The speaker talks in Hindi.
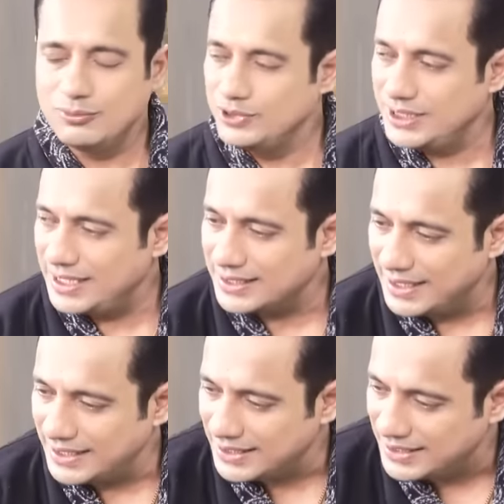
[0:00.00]
तो मुझे ये
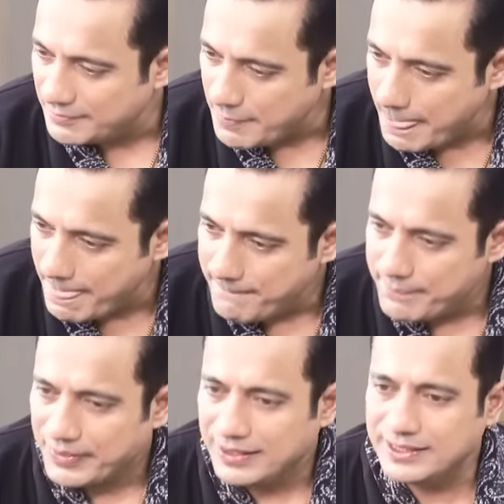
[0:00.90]
लगता है कि
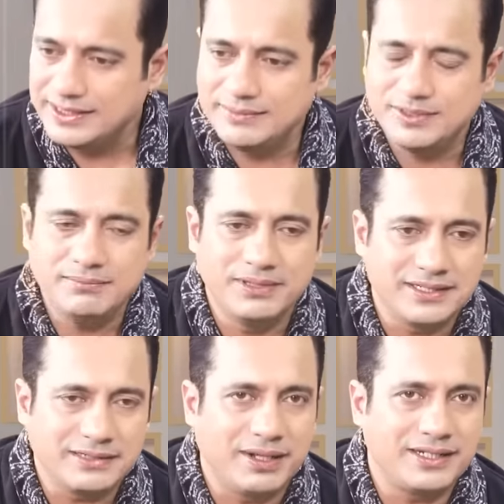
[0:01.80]
संदीप जी
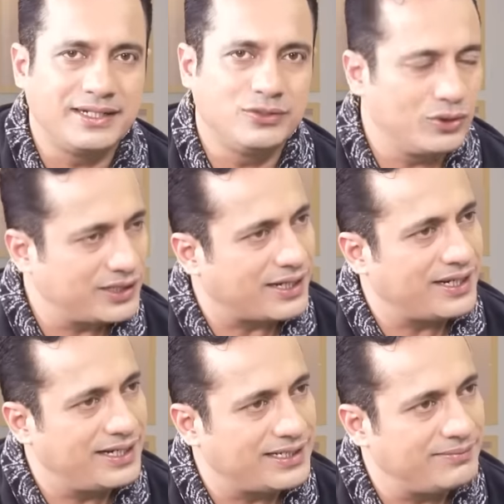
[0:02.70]
बिजनेस मास्टरी कोर्स कर
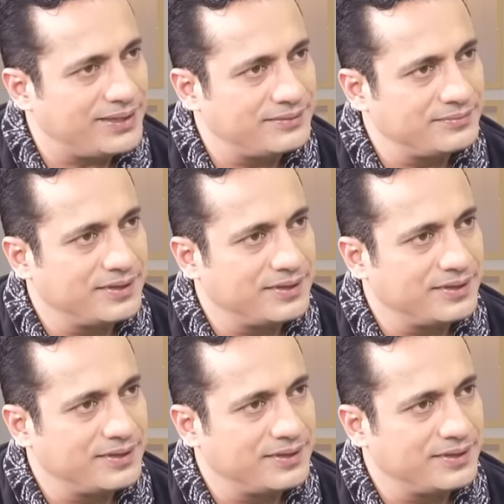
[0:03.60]
रहे हैं इस समय